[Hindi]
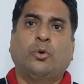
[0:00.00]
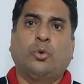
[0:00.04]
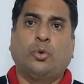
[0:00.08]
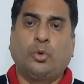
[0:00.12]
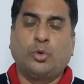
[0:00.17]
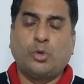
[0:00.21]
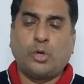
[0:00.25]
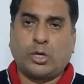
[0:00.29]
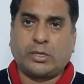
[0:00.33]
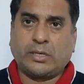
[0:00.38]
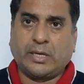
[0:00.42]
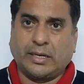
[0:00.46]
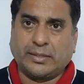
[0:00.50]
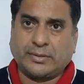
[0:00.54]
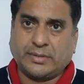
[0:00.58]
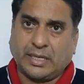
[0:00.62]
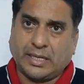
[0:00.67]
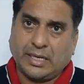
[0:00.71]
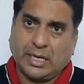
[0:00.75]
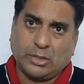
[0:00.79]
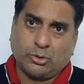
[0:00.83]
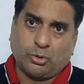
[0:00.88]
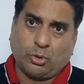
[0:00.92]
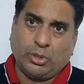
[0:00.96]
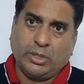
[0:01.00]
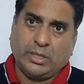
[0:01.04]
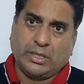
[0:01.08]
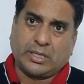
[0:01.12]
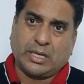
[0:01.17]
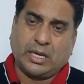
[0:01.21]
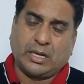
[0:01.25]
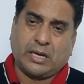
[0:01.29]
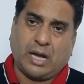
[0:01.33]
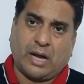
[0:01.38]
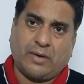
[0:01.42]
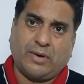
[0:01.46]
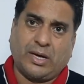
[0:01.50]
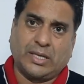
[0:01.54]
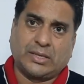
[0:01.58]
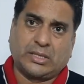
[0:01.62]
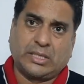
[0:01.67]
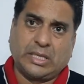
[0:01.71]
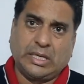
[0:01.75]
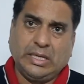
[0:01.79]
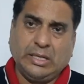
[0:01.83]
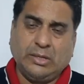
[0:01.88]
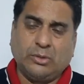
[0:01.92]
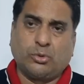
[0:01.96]
वो कर सके तो इनकी
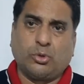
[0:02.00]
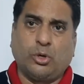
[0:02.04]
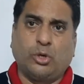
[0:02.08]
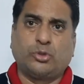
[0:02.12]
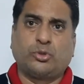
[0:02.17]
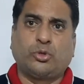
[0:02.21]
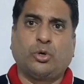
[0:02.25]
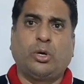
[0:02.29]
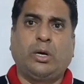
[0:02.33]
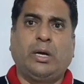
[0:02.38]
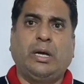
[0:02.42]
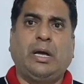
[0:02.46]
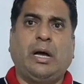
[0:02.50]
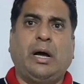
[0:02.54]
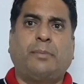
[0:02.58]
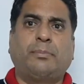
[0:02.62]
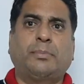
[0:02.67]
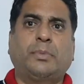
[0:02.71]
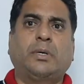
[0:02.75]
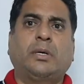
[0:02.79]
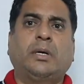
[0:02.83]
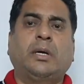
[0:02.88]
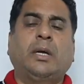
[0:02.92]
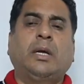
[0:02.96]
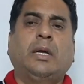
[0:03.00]
खातन को जो है हम